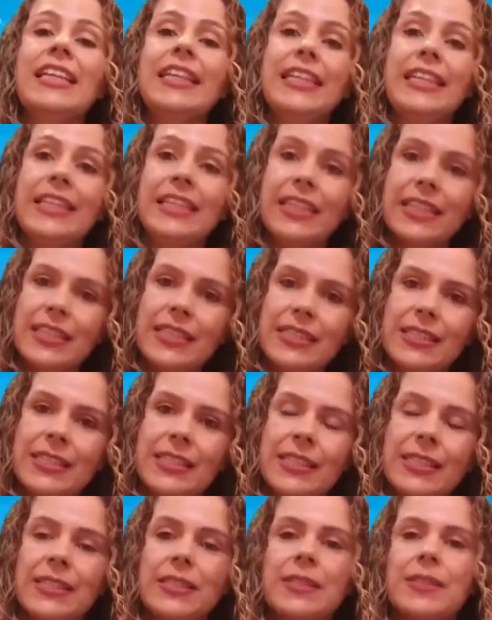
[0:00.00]

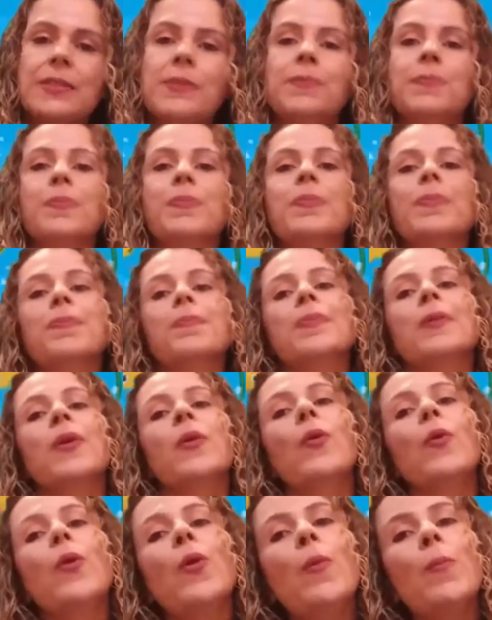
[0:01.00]
Crianças,
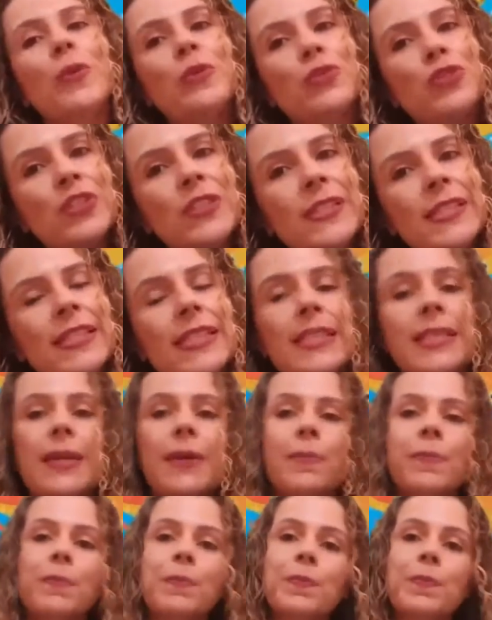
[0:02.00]
como eu
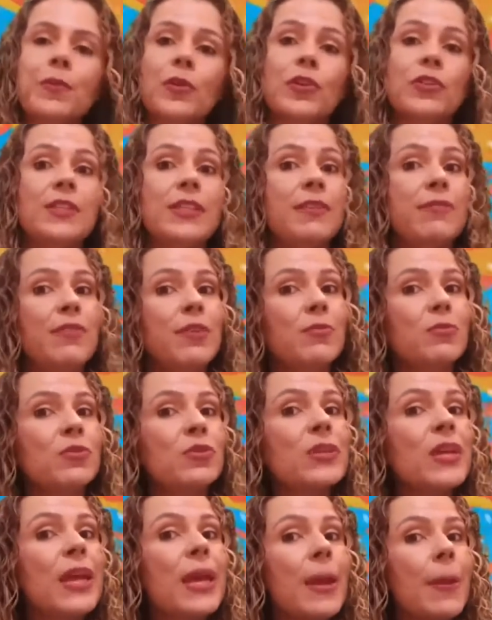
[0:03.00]
dizia, nós
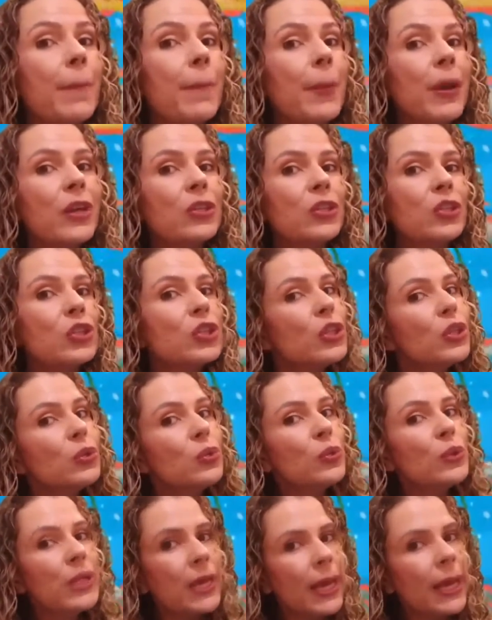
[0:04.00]
devemos
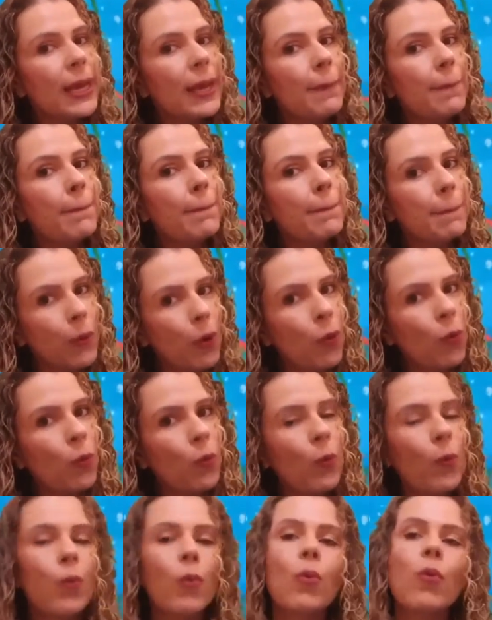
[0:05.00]
repartir o que é
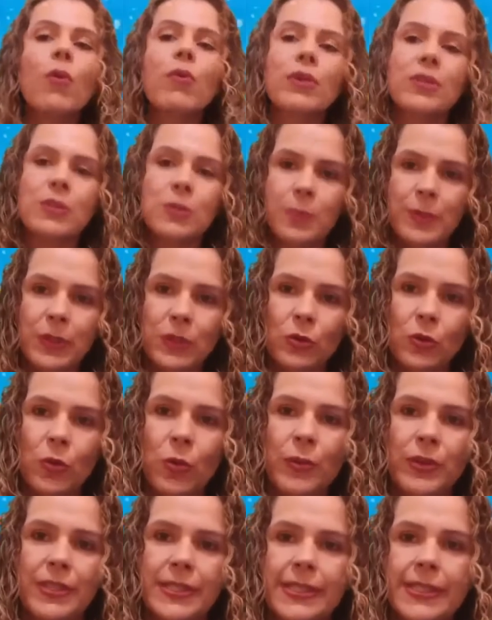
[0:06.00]
bom com as
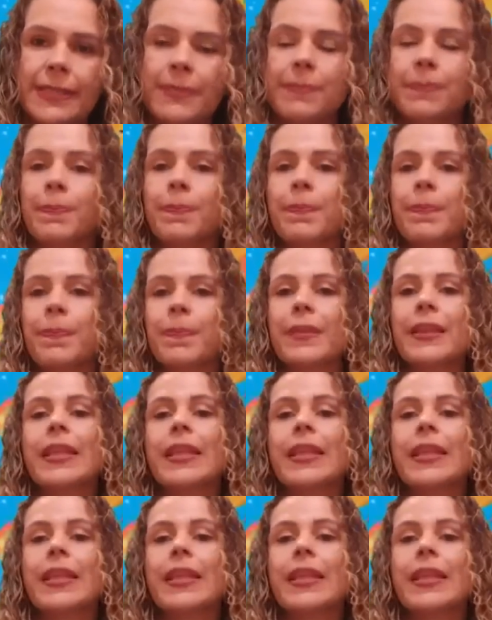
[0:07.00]
pessoas.